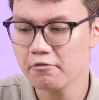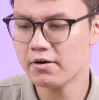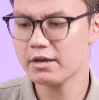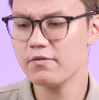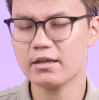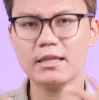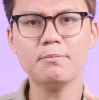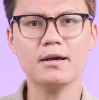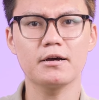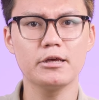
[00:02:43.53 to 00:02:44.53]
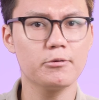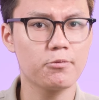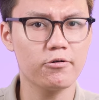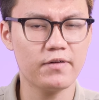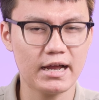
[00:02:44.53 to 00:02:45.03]
Và cái việc tiếp cận nhiều
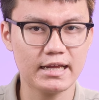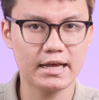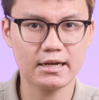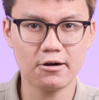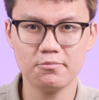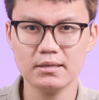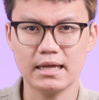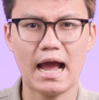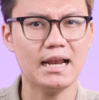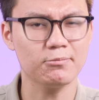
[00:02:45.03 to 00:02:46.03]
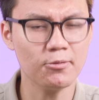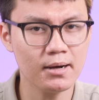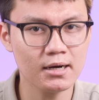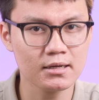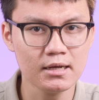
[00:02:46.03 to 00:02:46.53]
profile này hay không thì ai làm tốt
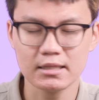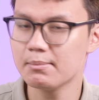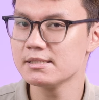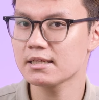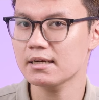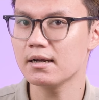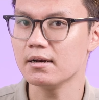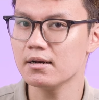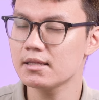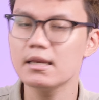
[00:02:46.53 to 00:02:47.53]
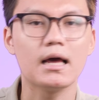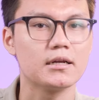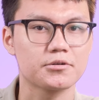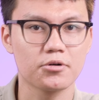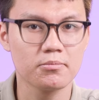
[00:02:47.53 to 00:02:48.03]
hơn, thì mình sẽ khẳng định đó chính là
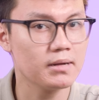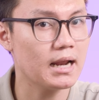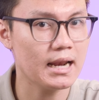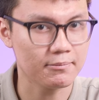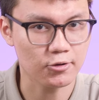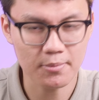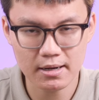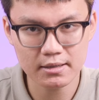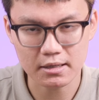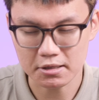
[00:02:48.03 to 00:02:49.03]
Chrome nó đã làm tốt hơn rất là